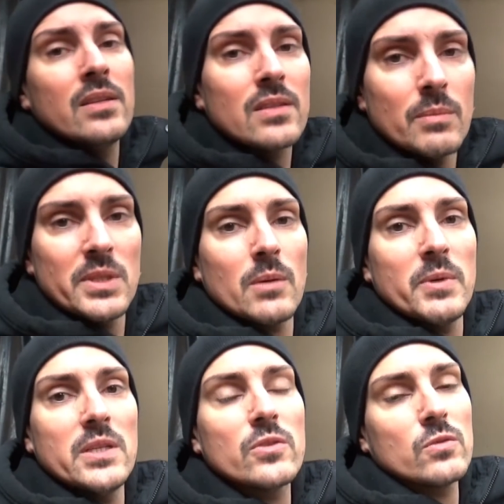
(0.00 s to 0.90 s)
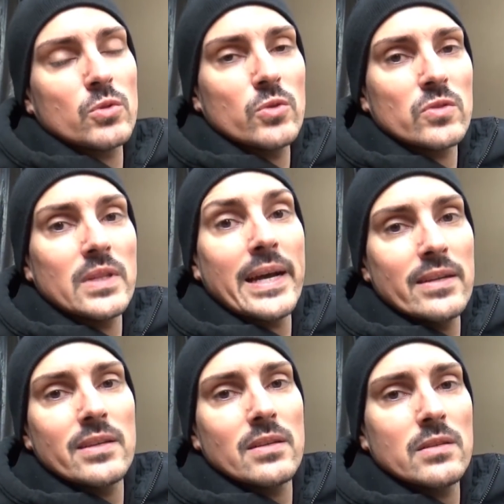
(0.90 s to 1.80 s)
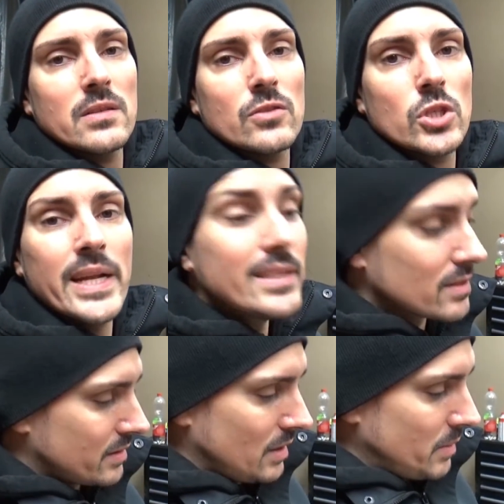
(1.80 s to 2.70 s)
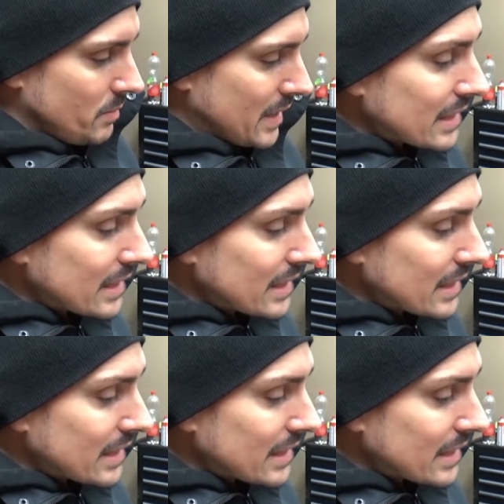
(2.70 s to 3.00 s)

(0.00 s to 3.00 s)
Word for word: damit der Peter zum Schluss ein einheitliches Schließsystem im